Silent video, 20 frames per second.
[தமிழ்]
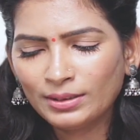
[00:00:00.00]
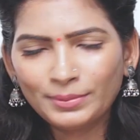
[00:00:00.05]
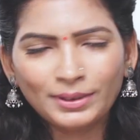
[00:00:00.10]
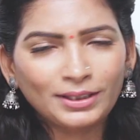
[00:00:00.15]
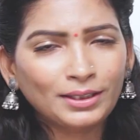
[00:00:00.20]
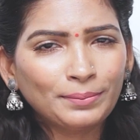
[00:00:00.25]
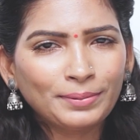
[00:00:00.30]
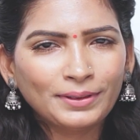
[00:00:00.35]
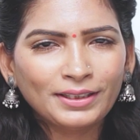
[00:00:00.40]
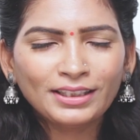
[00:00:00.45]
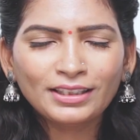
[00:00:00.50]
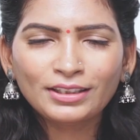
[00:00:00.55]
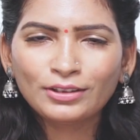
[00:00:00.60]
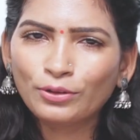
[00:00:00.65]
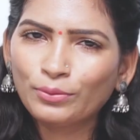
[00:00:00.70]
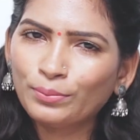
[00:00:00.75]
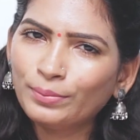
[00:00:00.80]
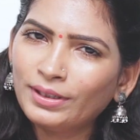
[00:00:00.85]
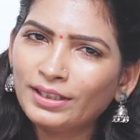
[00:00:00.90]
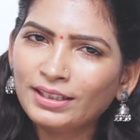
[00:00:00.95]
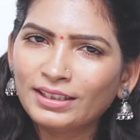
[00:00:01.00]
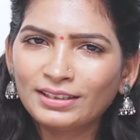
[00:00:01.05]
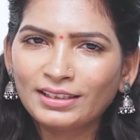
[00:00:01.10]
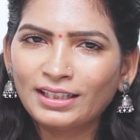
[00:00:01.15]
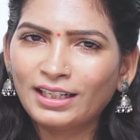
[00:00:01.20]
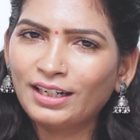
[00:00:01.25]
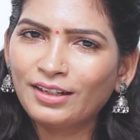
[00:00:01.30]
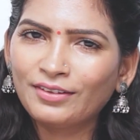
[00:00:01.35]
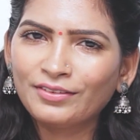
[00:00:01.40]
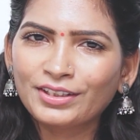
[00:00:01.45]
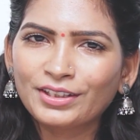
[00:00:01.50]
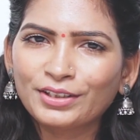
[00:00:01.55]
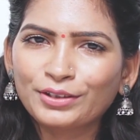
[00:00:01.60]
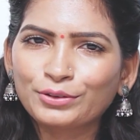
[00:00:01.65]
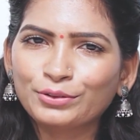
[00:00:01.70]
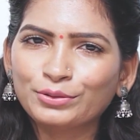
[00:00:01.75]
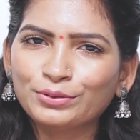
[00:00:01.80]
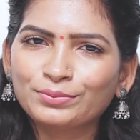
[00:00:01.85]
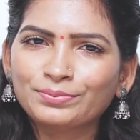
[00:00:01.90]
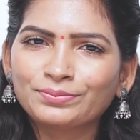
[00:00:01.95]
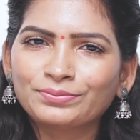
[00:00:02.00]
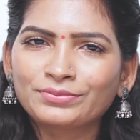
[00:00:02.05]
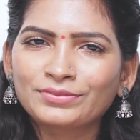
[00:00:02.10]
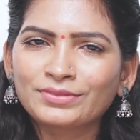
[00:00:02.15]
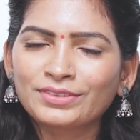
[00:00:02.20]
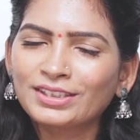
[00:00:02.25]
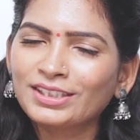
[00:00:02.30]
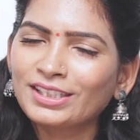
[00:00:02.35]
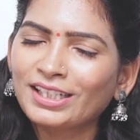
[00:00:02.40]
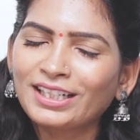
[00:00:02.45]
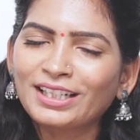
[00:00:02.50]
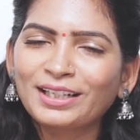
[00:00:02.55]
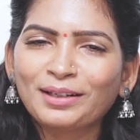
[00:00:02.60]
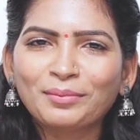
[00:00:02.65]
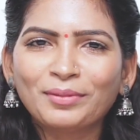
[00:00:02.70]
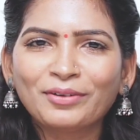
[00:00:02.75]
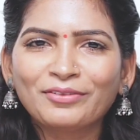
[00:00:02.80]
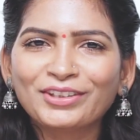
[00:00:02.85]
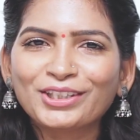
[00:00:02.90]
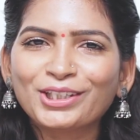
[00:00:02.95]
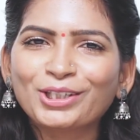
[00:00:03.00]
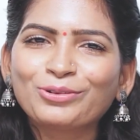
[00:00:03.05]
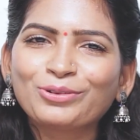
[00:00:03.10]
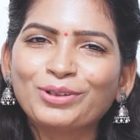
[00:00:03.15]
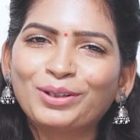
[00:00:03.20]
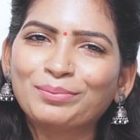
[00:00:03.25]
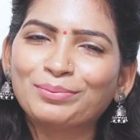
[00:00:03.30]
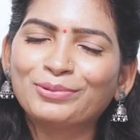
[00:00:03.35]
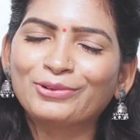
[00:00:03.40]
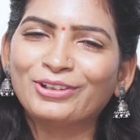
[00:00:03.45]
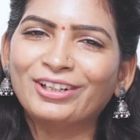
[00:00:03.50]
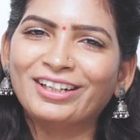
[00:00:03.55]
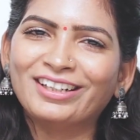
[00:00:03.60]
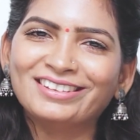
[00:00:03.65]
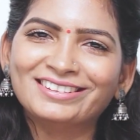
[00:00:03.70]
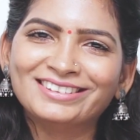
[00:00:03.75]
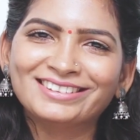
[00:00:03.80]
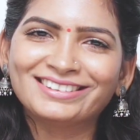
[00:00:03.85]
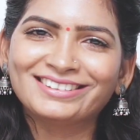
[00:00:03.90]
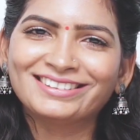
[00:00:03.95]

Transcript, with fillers: மற்றபடி இது ரொம்ப நல்லாவே இருக்கும் சரி நம்ம வீடியோக்குள்ளே போகலாம்